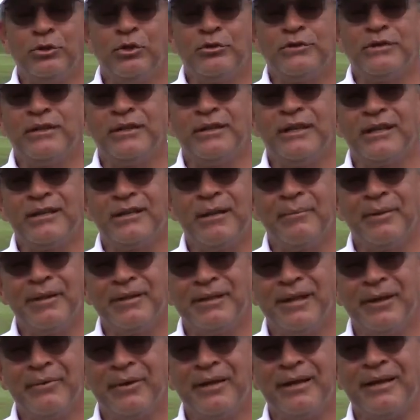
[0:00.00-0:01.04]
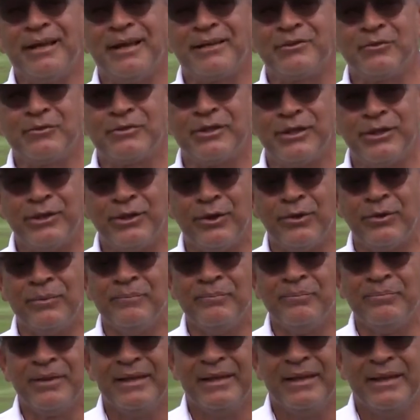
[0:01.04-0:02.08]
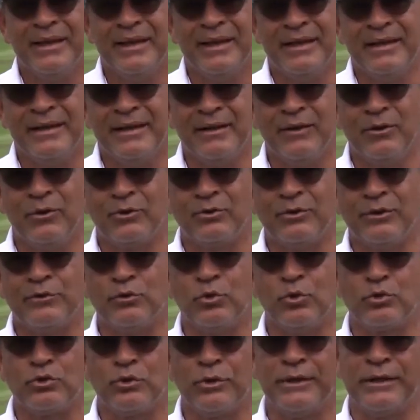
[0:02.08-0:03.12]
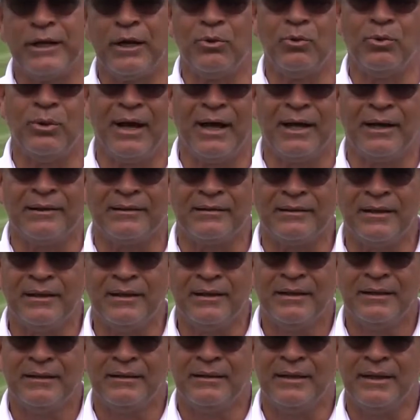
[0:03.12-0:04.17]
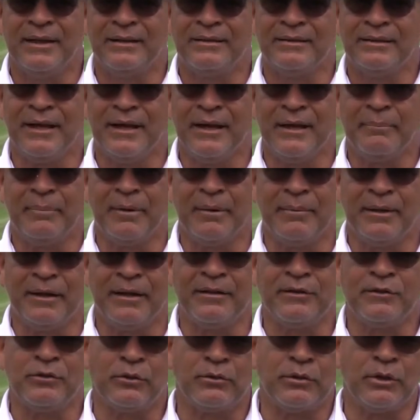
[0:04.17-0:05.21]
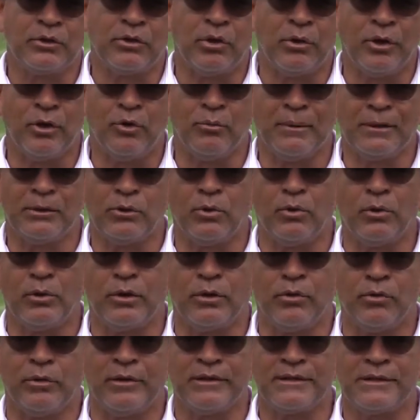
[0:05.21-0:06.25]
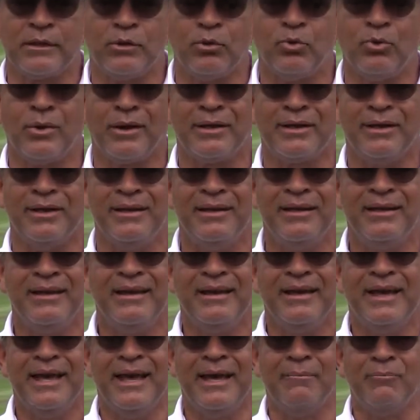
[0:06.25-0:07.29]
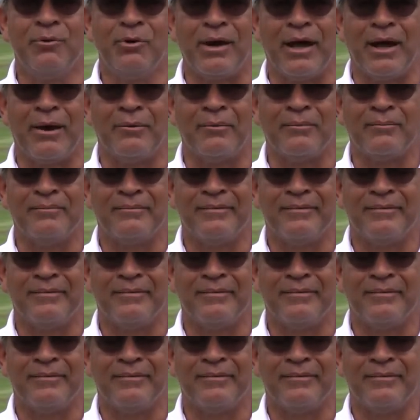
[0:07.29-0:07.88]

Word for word: entonces directamente a ver qué sucedió en los discursos inaugurales de esta primera edición del torneo Matos Corredores de Seguro aquí en Bonao.